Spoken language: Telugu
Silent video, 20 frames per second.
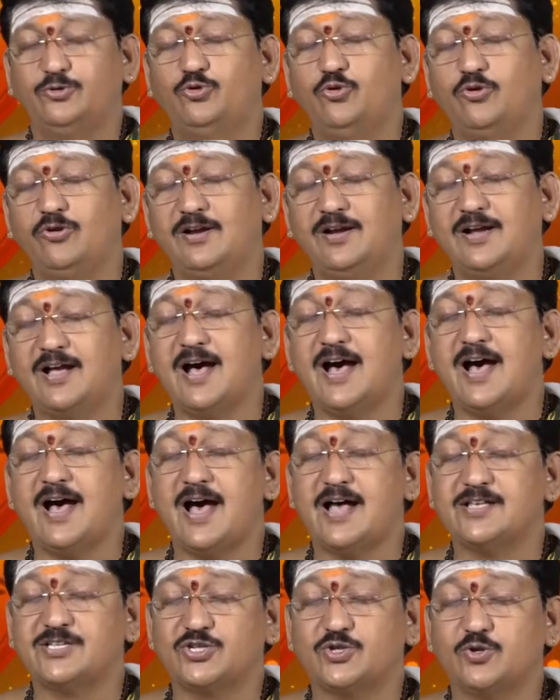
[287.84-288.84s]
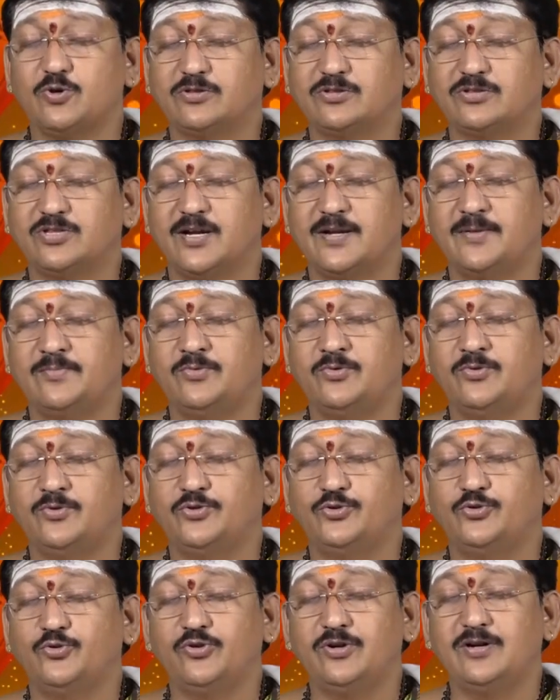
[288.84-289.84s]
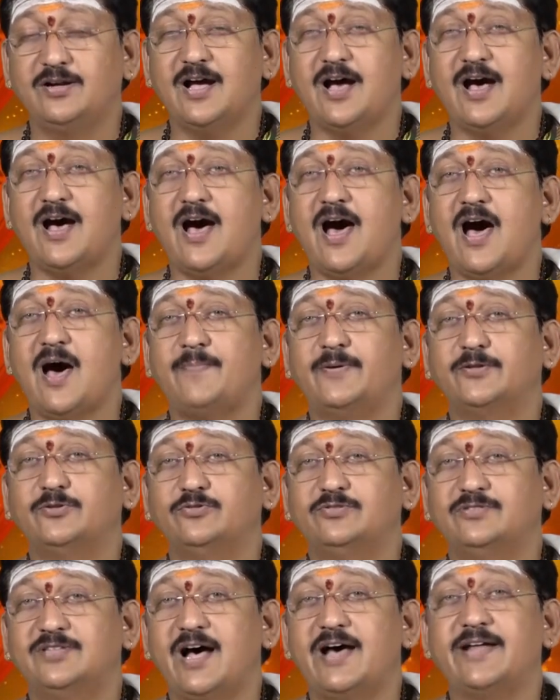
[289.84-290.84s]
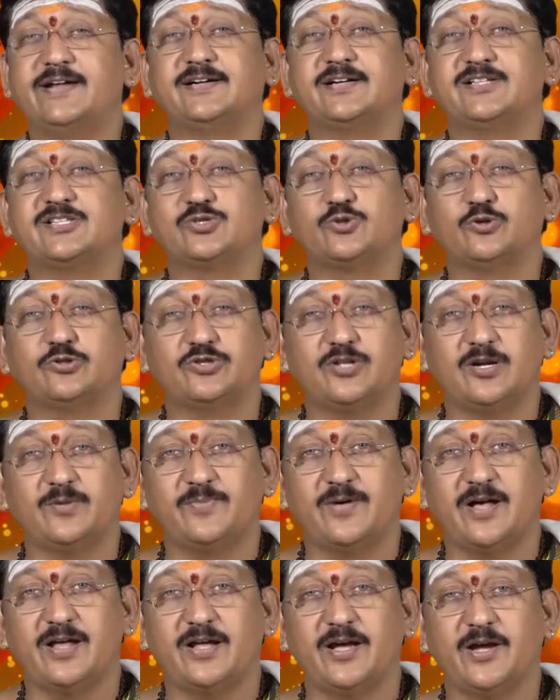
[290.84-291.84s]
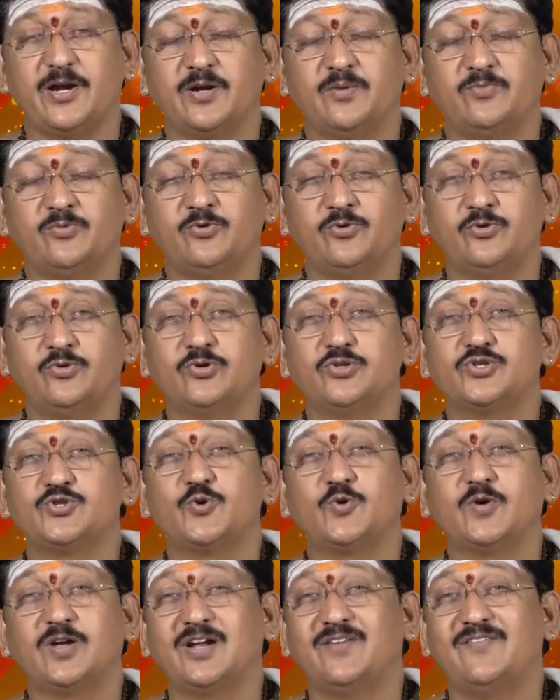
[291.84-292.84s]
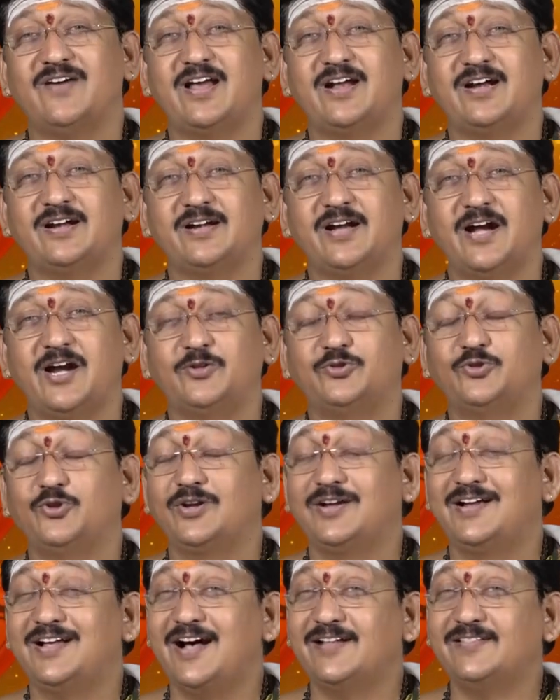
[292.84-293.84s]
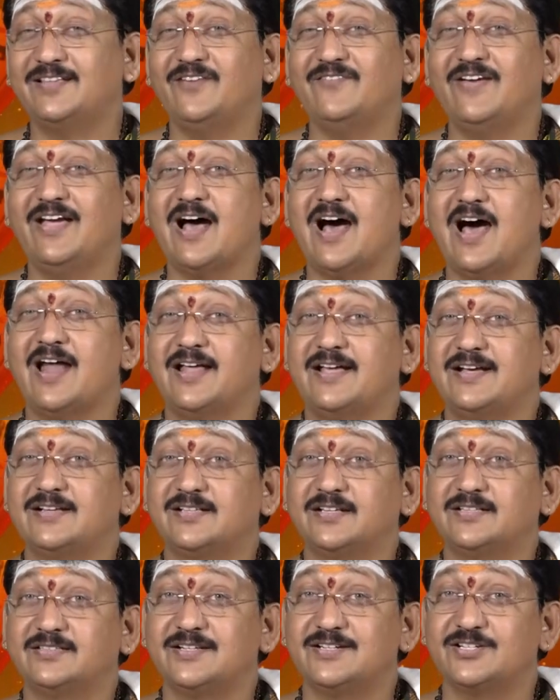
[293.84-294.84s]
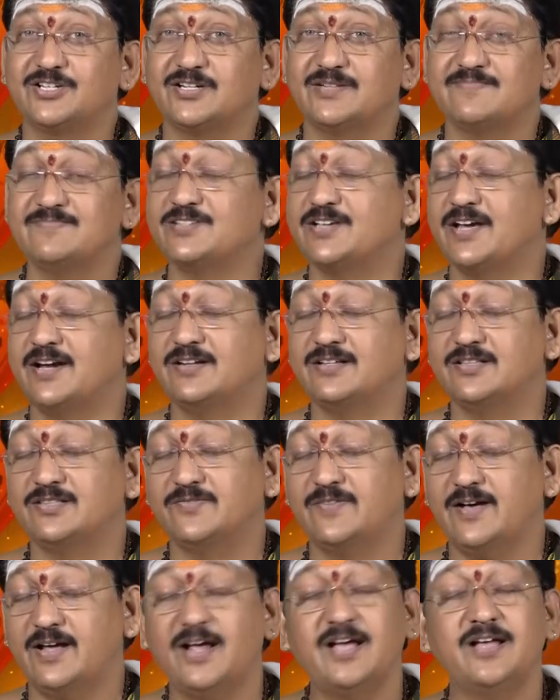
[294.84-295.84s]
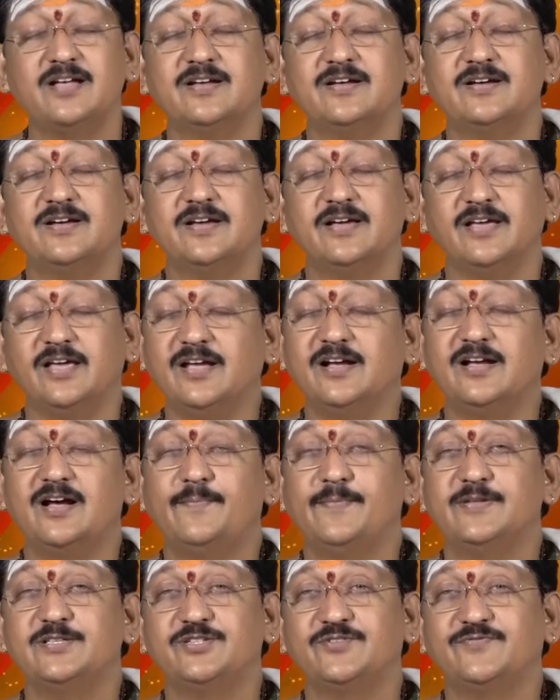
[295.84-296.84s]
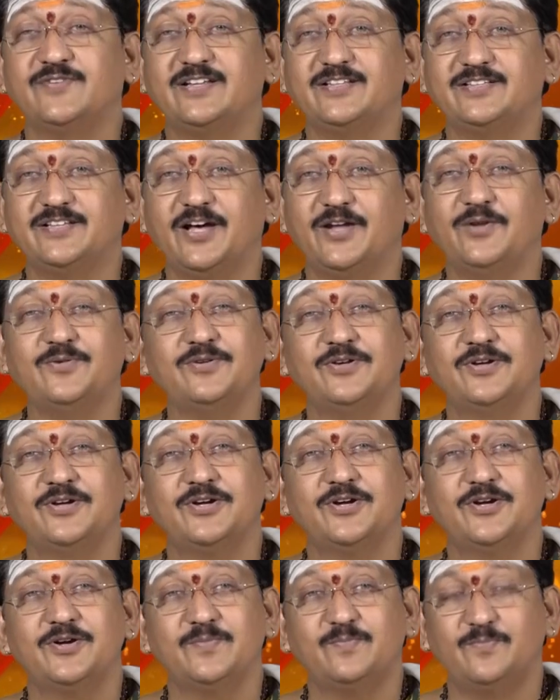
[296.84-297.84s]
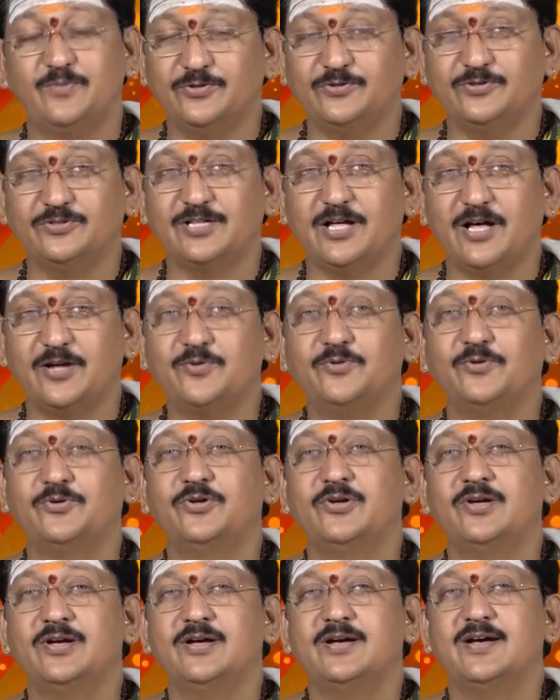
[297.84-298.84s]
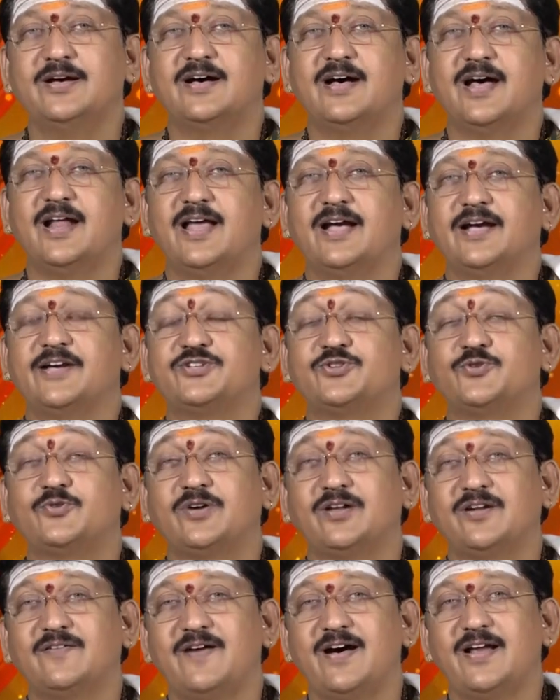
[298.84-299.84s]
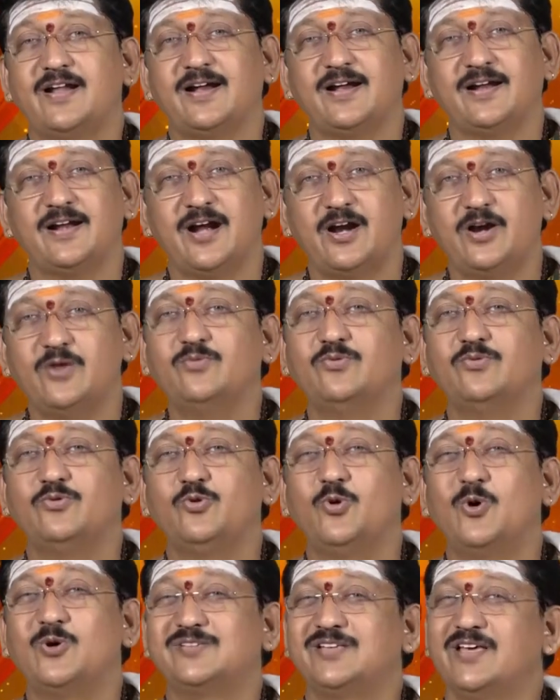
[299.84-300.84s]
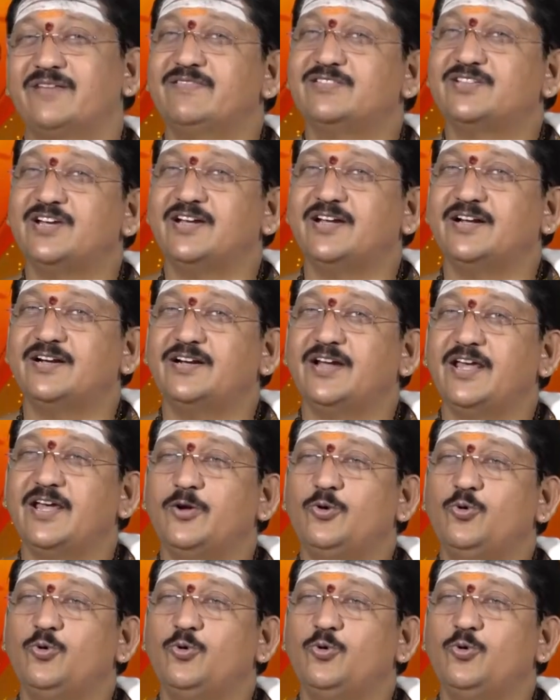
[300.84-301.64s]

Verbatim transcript: దుర్గా అష్టోత్తరము దుర్గా ఆపదుద్ధారక స్తోత్ర పారాయణము శుక్రవారం నాడు దుర్గాదేవి ఆలయ సందర్శనం చేయడం ద్వారా ఇంకా మంచి ఫలితాలు పొందుతారు అలాగే శుక్రవారం నాడు గోసేవ చేయండి